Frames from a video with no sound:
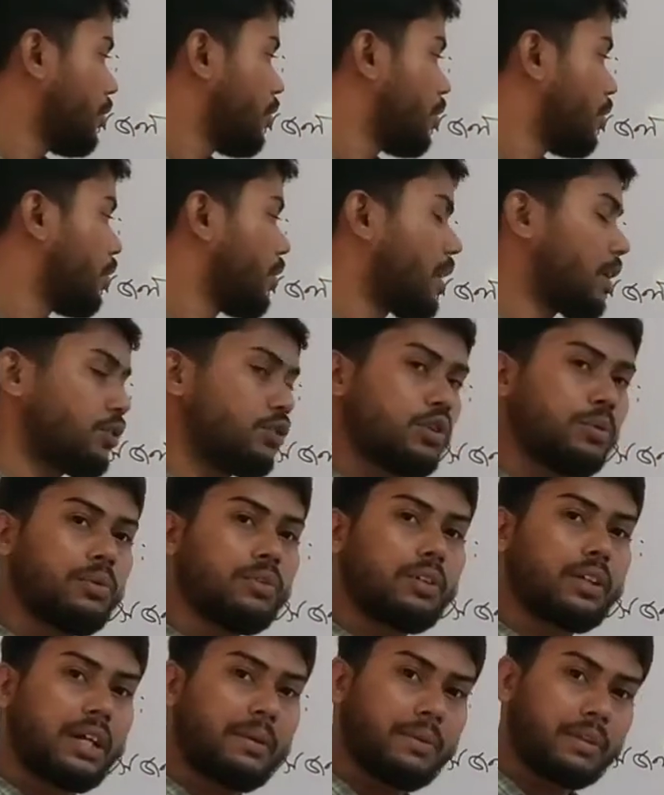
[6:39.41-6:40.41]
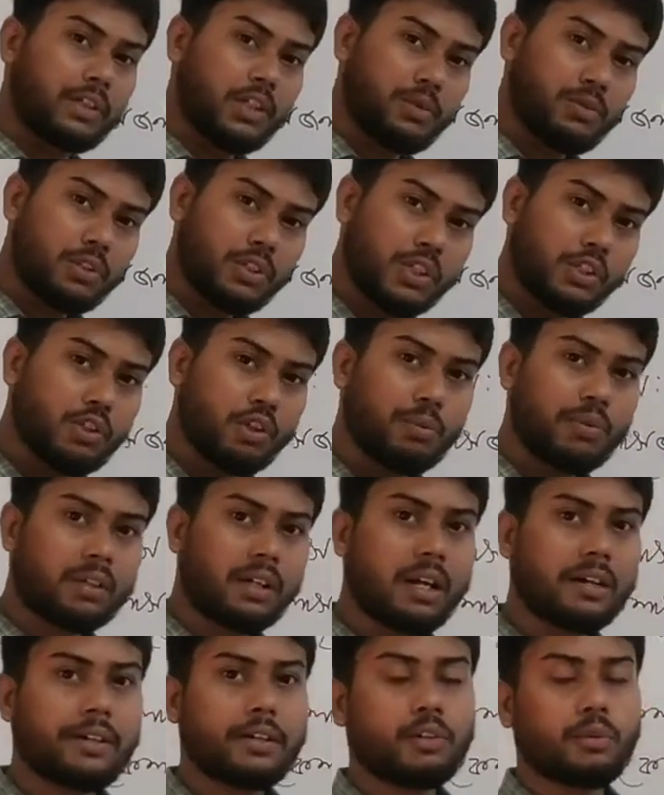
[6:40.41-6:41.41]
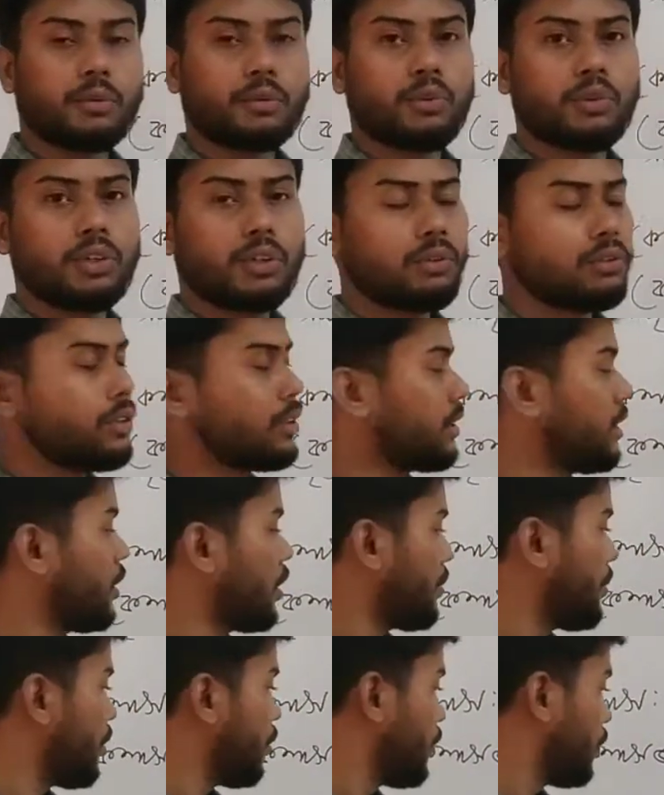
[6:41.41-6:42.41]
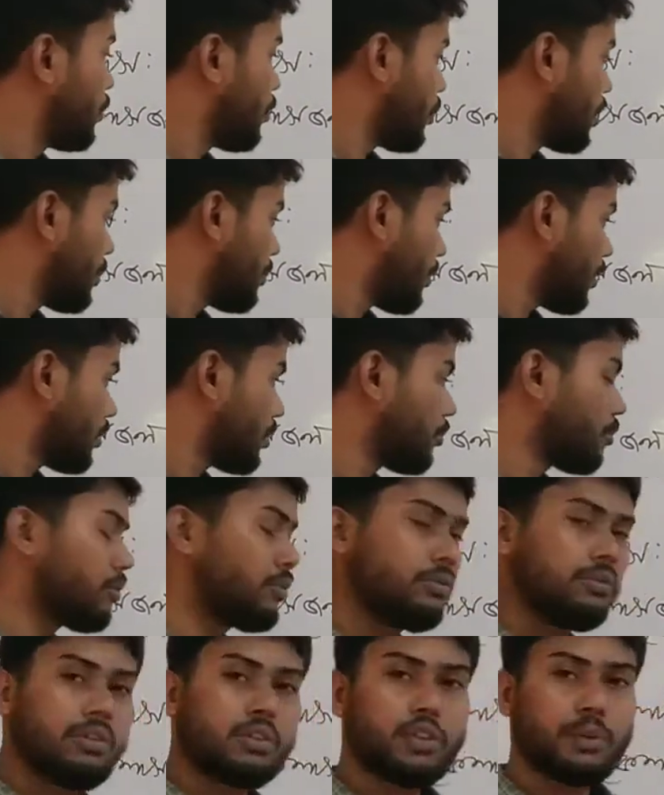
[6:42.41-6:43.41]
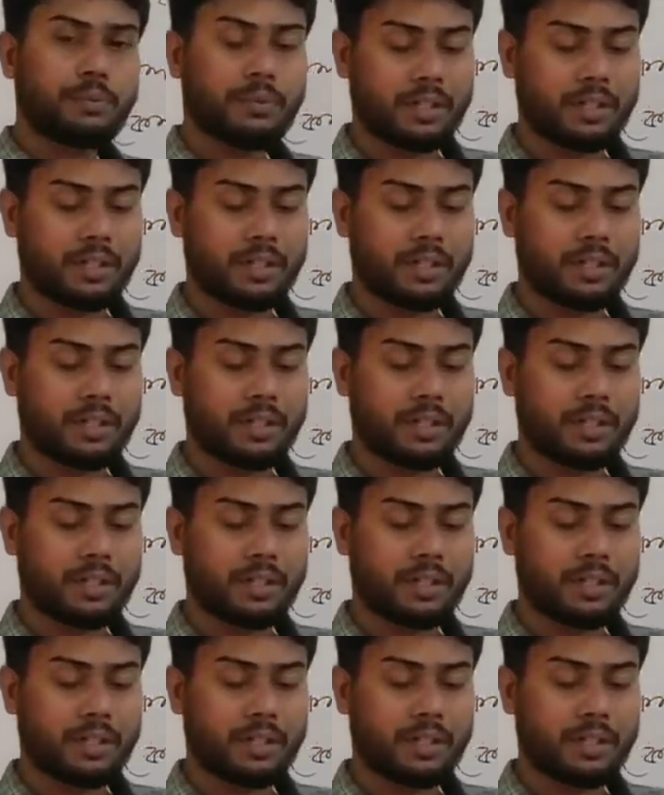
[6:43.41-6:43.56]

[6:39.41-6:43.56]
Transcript: ঘন গাঢ় দ্রবণটাকে আমরা কী করবো শীতল বা ঠান্ডা করবো কোনটা কথা কী হবে ওই কঠিন পদার্থের অণুগুলোকে